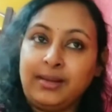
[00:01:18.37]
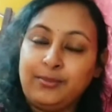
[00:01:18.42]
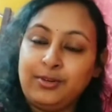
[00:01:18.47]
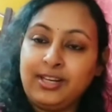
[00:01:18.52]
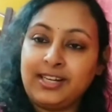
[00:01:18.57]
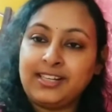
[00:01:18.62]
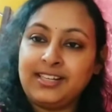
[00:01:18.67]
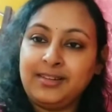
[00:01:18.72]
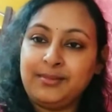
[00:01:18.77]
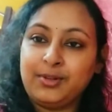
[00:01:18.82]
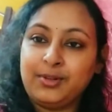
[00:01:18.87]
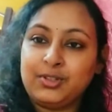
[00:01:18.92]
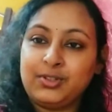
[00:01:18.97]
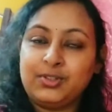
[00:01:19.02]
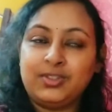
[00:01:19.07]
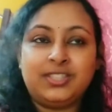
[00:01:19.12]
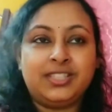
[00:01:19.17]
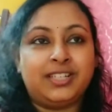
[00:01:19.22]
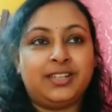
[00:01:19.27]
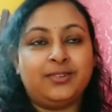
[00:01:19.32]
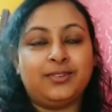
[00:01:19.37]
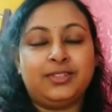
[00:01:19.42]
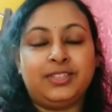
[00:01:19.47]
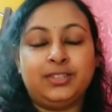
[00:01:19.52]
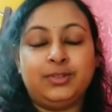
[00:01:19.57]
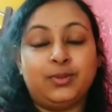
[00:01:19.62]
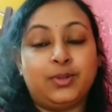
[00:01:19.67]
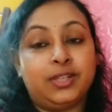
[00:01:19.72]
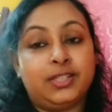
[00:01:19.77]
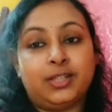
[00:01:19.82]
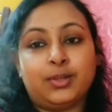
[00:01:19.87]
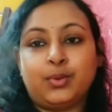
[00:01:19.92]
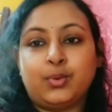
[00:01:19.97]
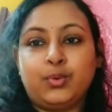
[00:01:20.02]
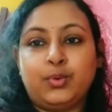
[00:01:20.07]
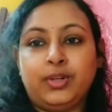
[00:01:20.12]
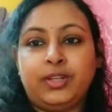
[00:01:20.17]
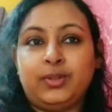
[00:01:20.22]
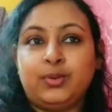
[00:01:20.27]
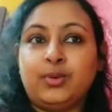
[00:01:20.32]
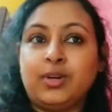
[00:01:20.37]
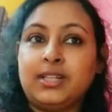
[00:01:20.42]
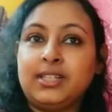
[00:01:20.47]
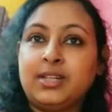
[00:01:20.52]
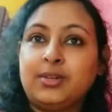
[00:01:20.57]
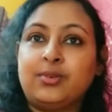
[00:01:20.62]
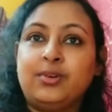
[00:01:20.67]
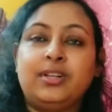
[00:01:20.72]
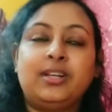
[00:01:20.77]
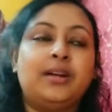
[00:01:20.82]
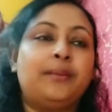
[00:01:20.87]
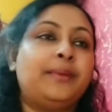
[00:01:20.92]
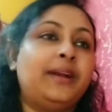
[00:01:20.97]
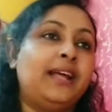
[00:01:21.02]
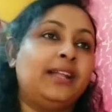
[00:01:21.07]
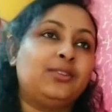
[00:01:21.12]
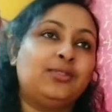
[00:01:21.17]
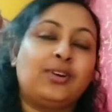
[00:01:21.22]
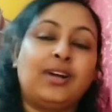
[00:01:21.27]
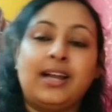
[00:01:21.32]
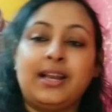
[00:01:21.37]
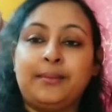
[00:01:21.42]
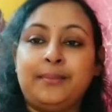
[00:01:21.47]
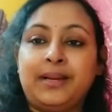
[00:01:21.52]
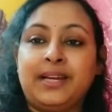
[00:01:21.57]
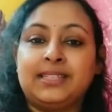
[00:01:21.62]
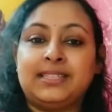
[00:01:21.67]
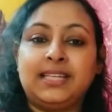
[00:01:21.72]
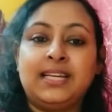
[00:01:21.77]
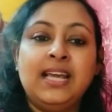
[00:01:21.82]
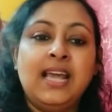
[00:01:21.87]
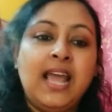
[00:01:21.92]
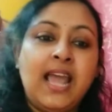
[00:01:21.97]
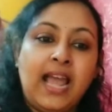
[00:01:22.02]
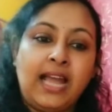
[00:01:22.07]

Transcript: যেমন একটা বছর সেটা হচ্ছে দু হাজার কুড়ি দু হাজার কুড়িটা আমার এত খারাপ গেছে